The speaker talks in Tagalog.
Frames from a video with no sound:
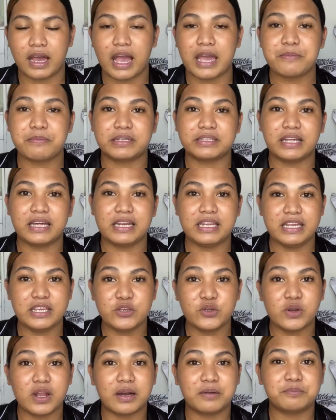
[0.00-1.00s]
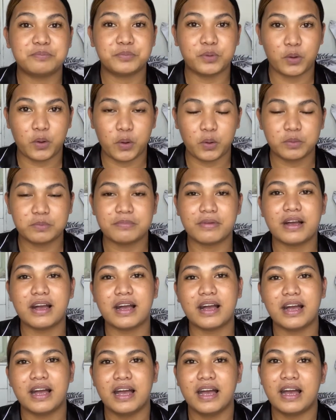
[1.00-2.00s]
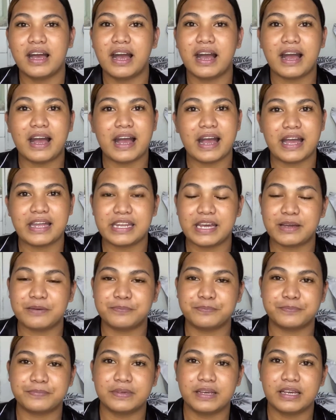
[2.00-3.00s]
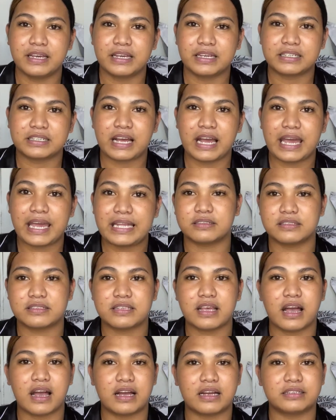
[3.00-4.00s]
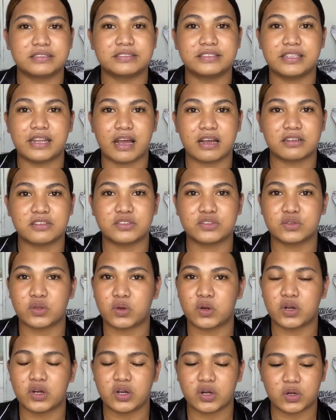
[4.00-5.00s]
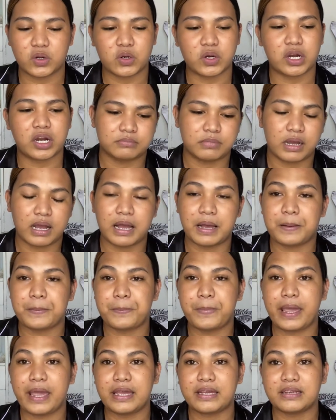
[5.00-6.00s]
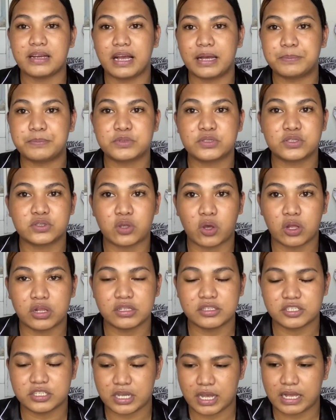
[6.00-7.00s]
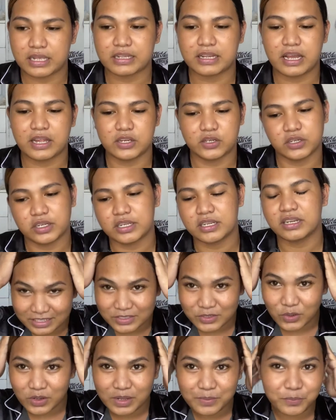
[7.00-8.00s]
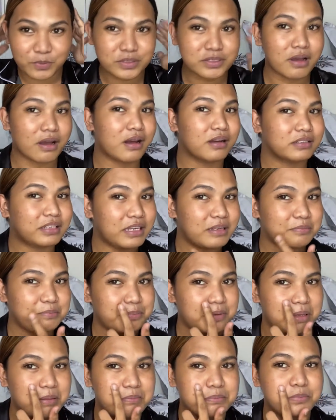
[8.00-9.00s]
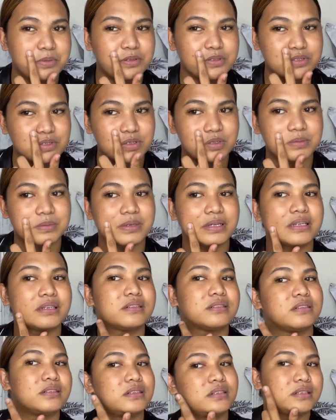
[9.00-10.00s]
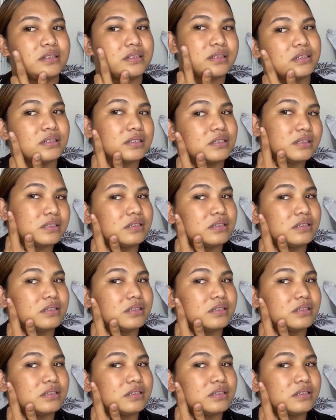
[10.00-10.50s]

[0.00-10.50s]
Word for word: ay madali nyo lang pong mahahanap kahit sa saang drugstore or mga makeup stall dyan, ganon. Sorry po sa aking pimples, oh my god.